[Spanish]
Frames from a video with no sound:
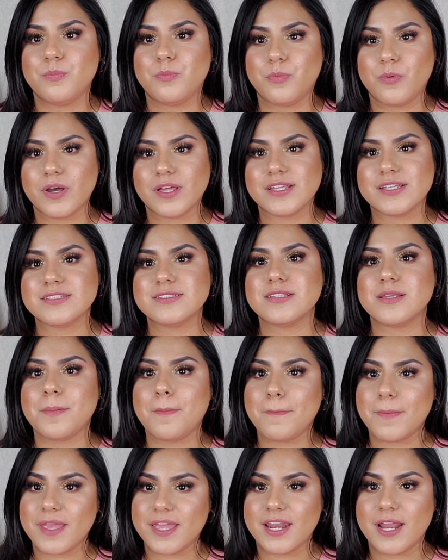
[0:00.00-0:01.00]
puedes
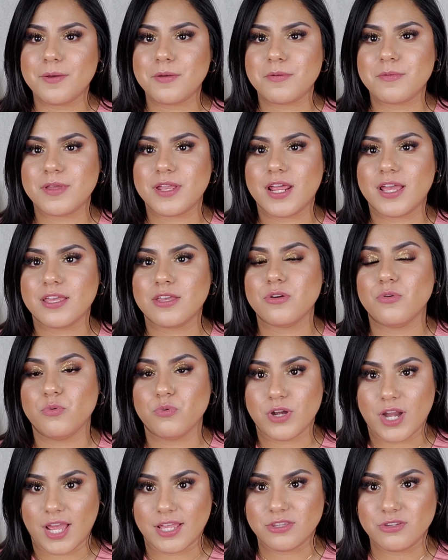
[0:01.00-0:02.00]
ir a vivir ahí
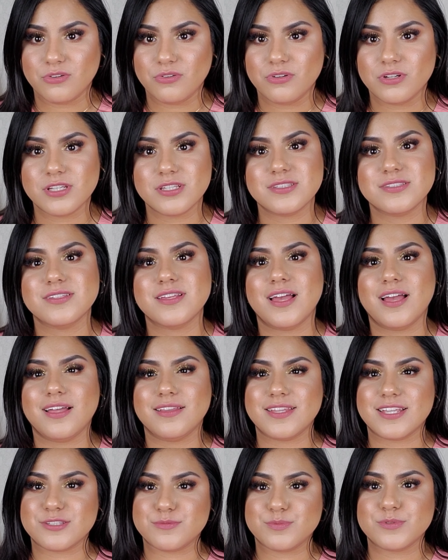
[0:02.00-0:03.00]
un año y
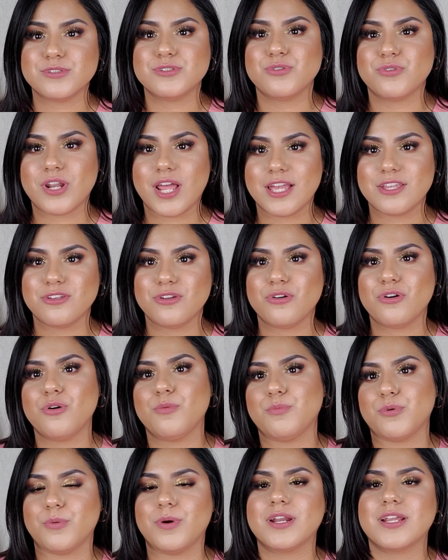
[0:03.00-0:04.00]
después de un año
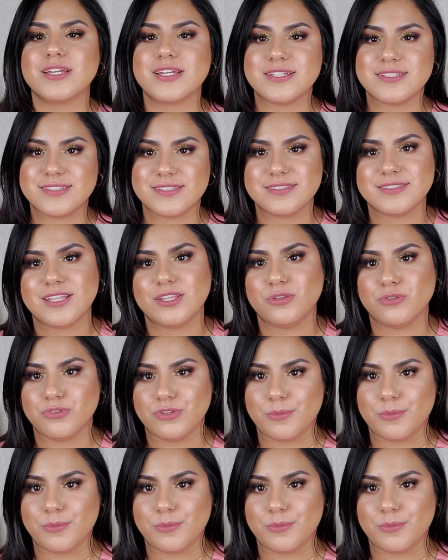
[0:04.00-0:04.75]
comprobar que hiciste tus